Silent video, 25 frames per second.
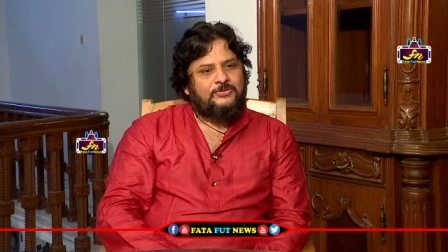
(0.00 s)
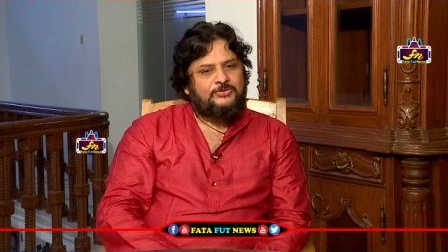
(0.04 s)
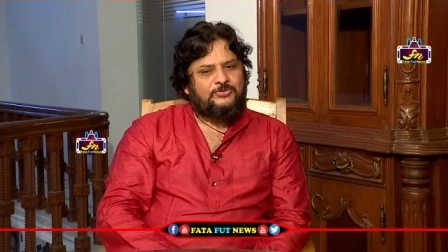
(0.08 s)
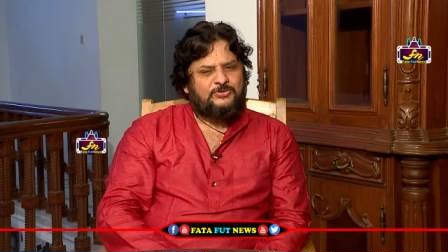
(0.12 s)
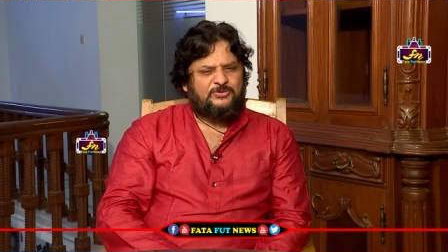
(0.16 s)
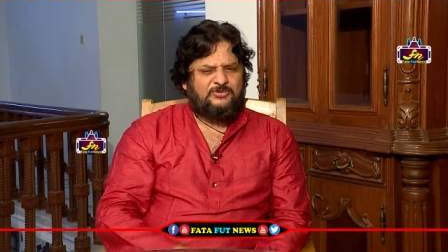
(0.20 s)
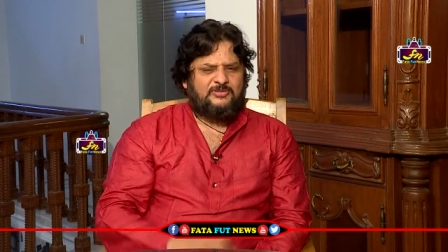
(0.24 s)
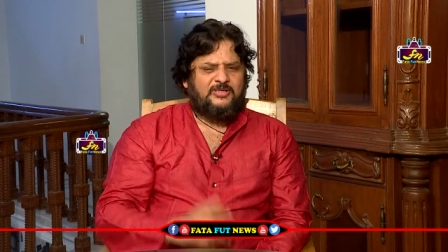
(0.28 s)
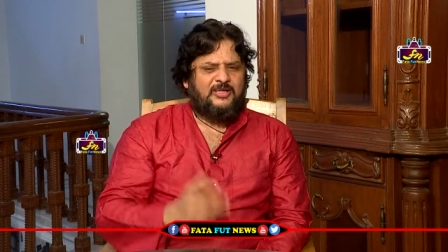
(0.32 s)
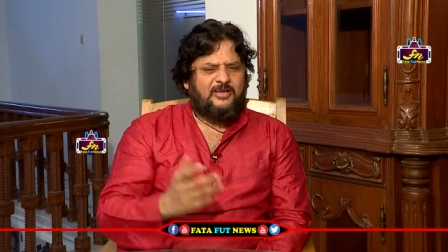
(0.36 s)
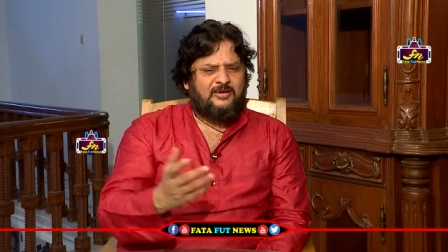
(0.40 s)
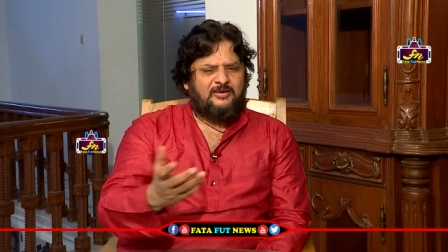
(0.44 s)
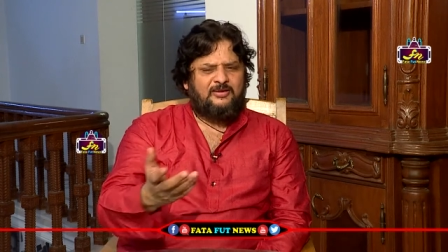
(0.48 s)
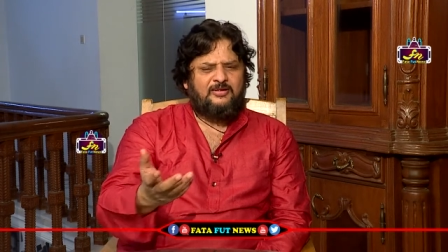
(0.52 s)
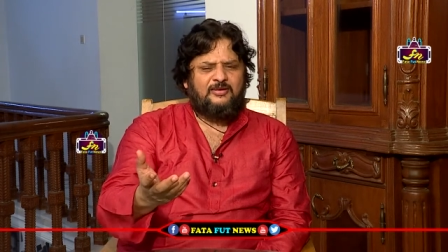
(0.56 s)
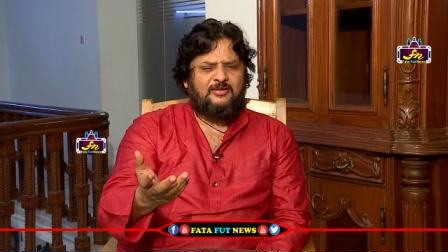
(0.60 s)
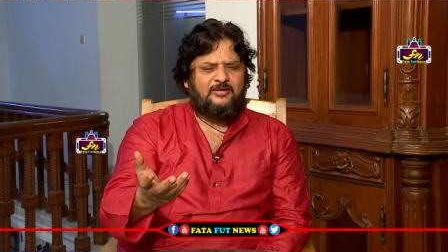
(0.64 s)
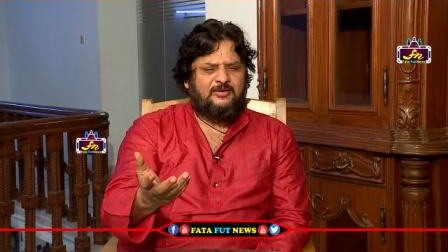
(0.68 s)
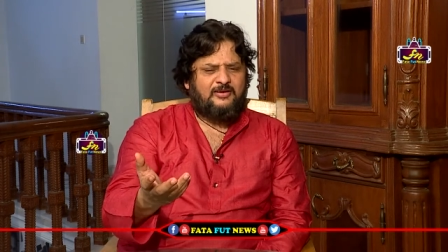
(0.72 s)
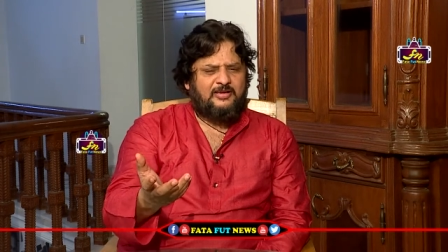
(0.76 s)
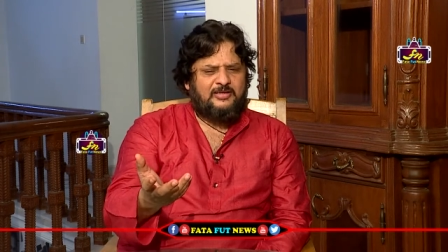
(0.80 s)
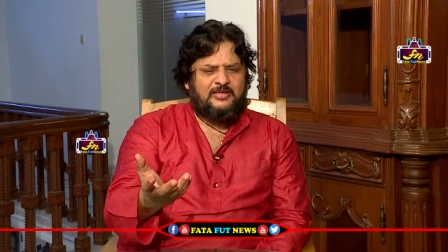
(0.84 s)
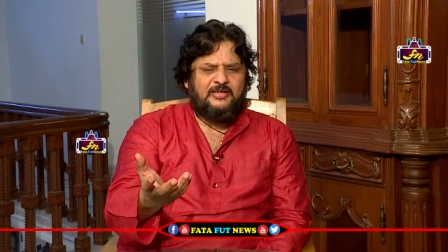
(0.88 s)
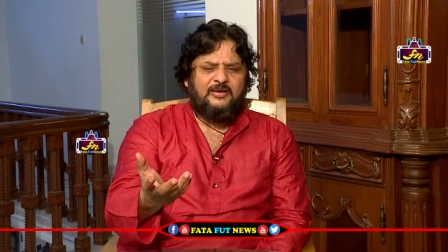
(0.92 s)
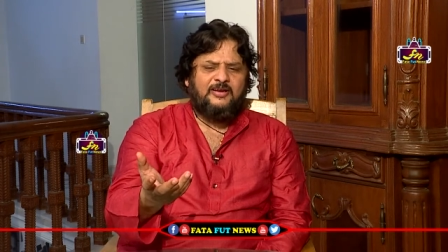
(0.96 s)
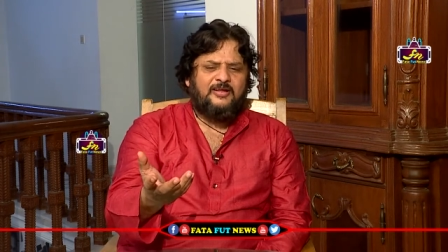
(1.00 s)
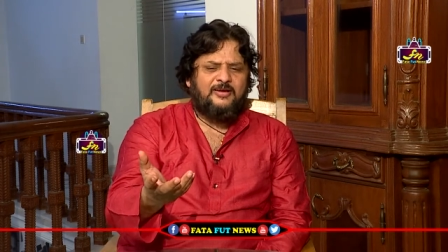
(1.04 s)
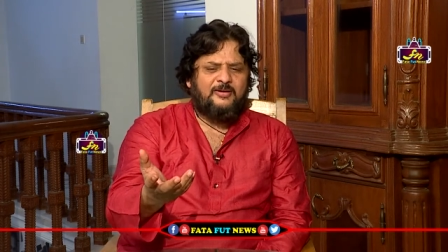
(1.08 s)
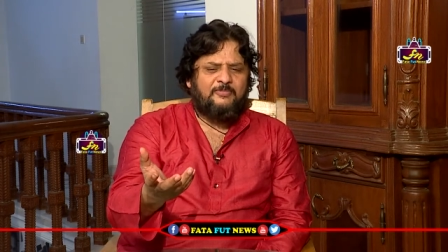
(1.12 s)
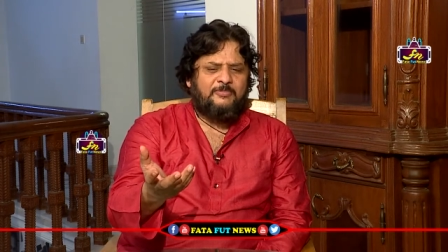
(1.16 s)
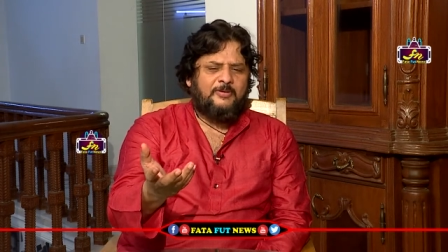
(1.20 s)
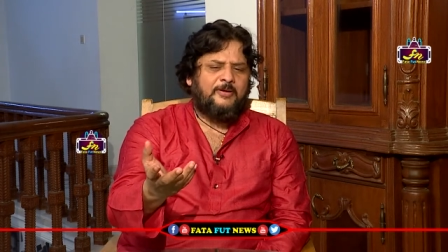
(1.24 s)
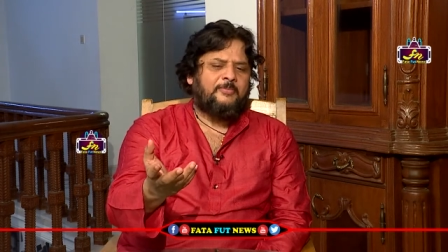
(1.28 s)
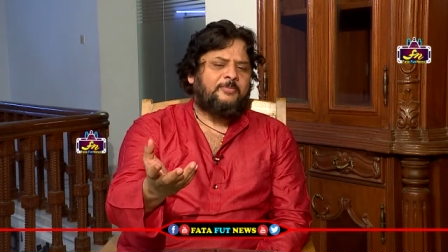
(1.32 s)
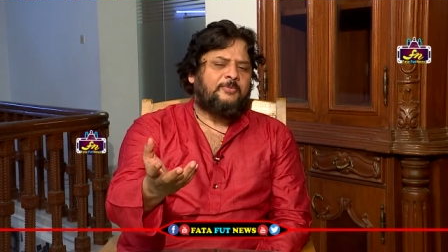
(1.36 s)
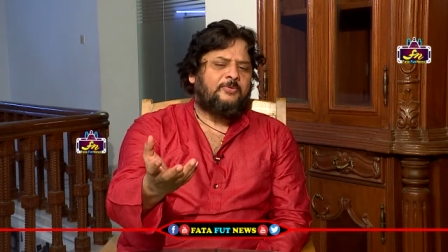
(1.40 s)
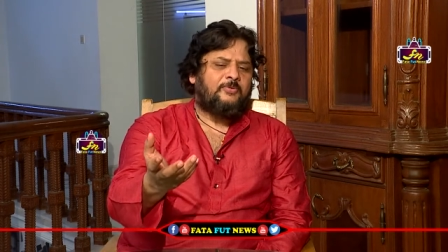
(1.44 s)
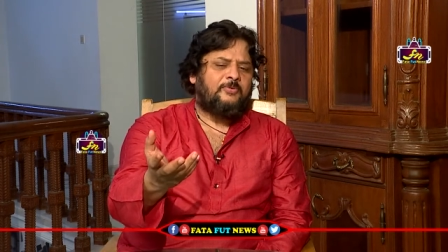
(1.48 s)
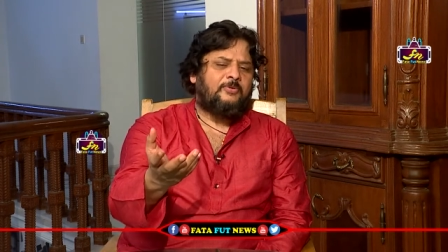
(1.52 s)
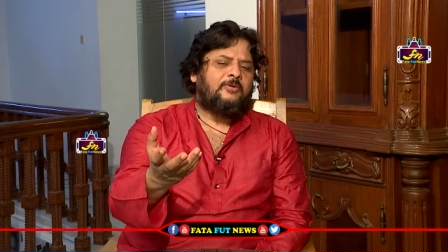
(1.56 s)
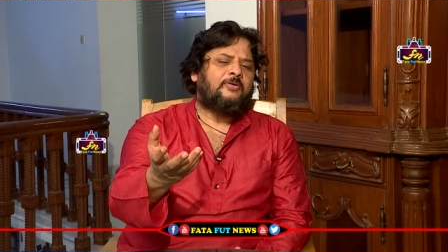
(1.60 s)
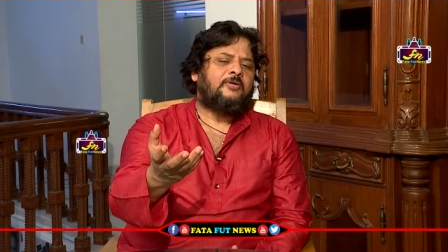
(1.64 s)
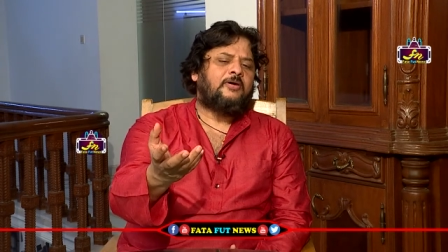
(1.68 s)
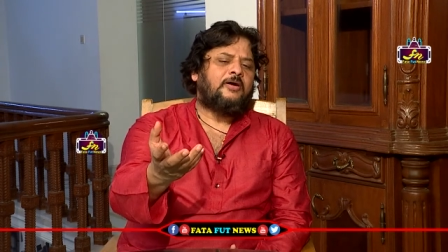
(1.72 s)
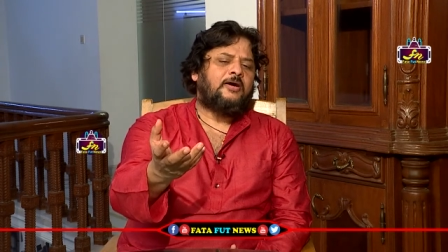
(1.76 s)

సో దాన్ని రియల్గా పాపం